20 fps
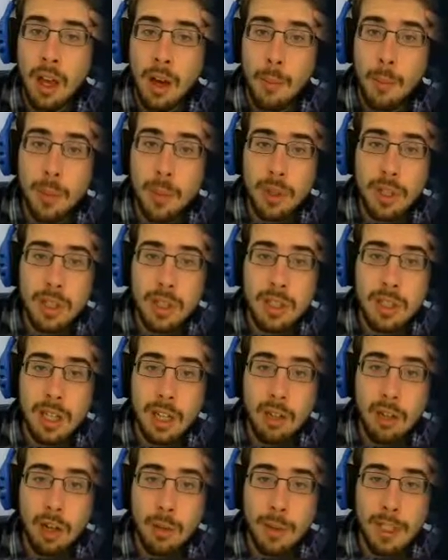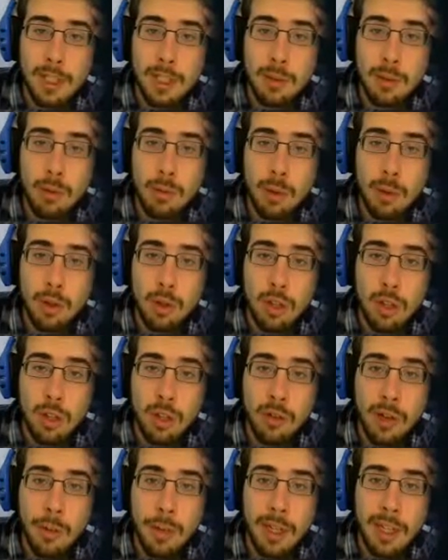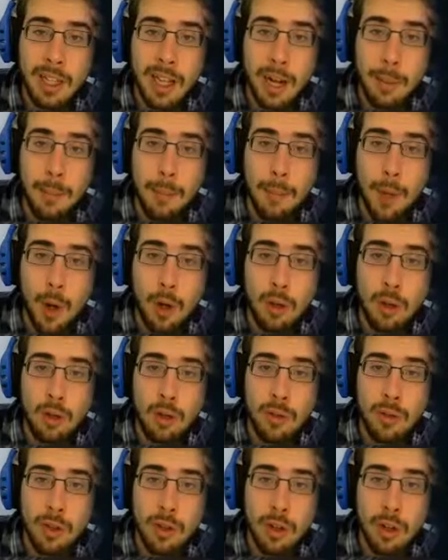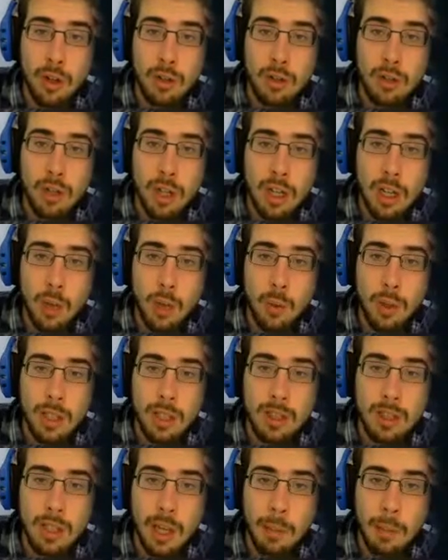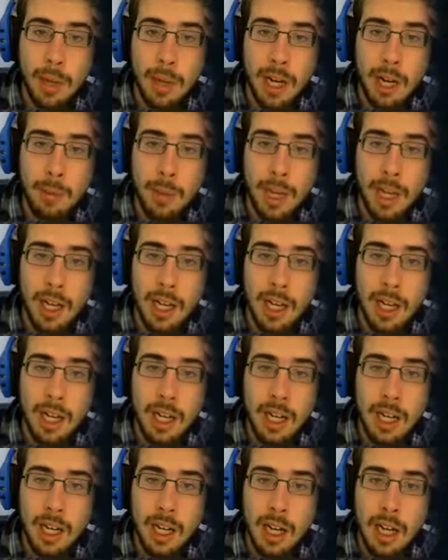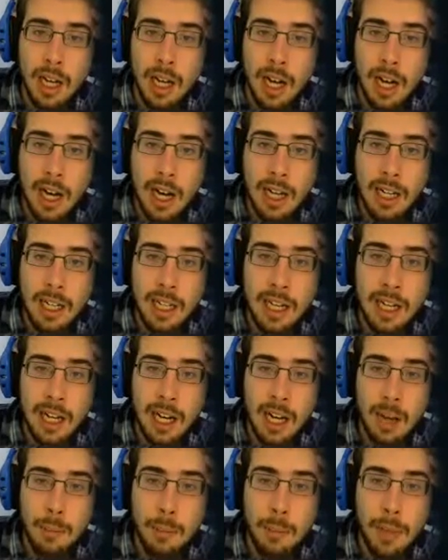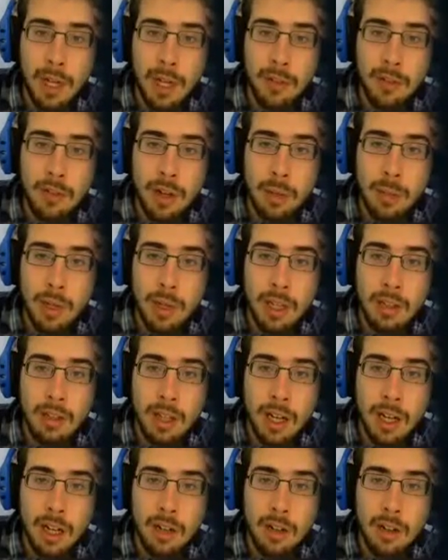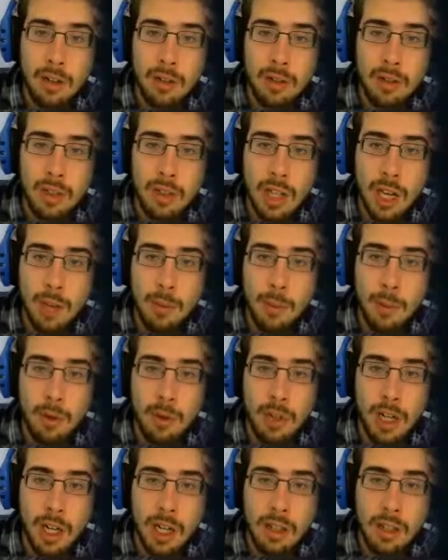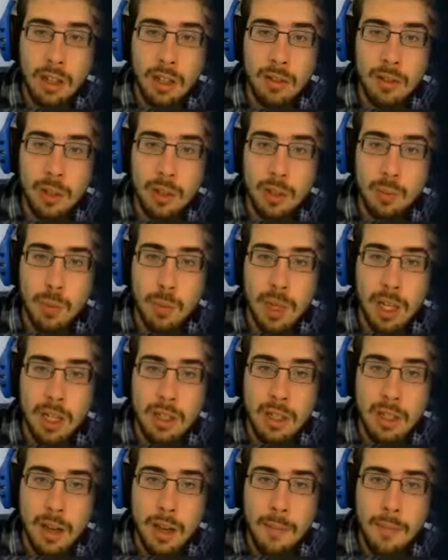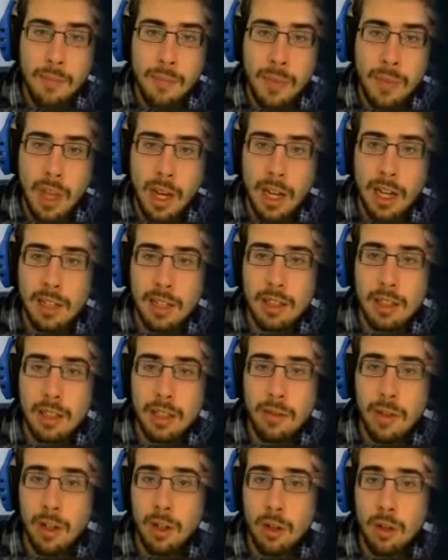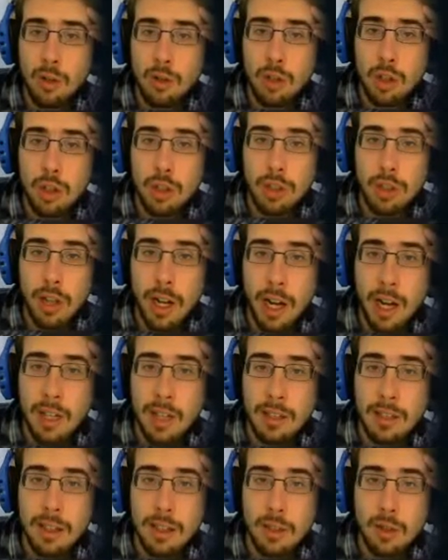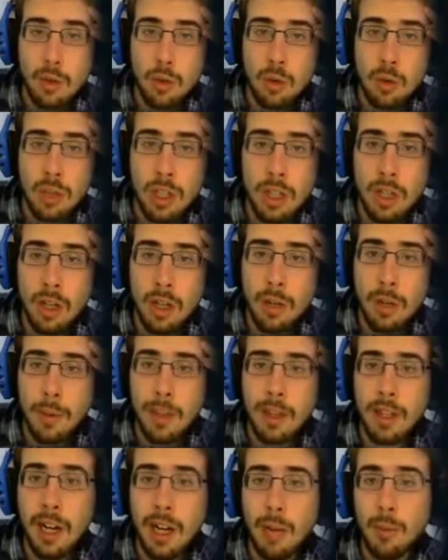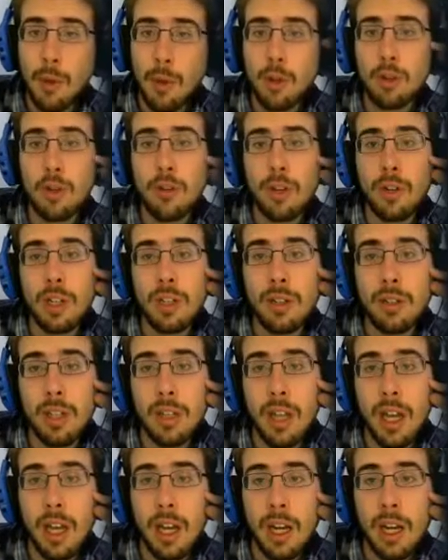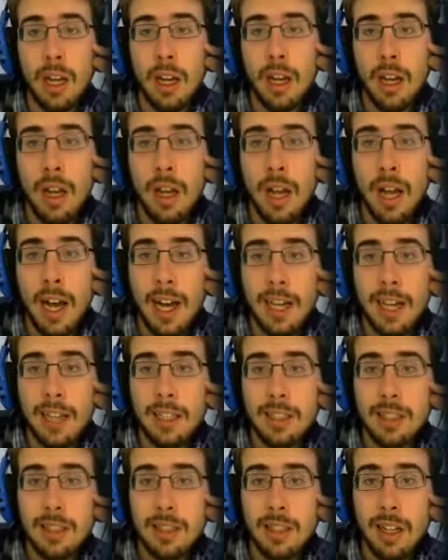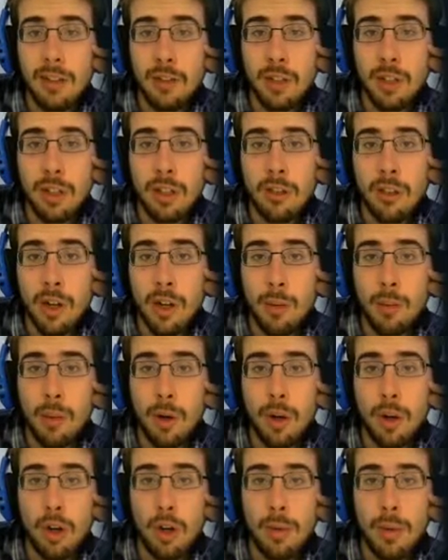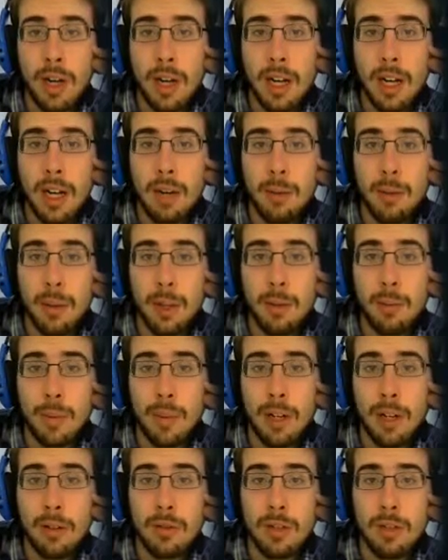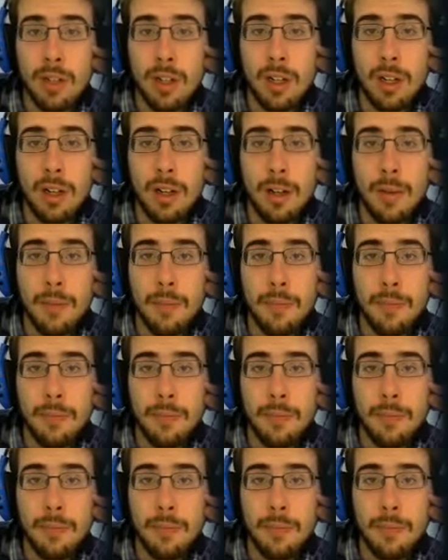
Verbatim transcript: potenziando al massimo il motore dovrebbe andare molto veloce e quindi scappare bene anche la manovrabilità non sarebbe una cattiva spesa la stiva non ci interessa scudi io li metterei molto volentieri anche se servono davvero poco ma almeno per un, eh,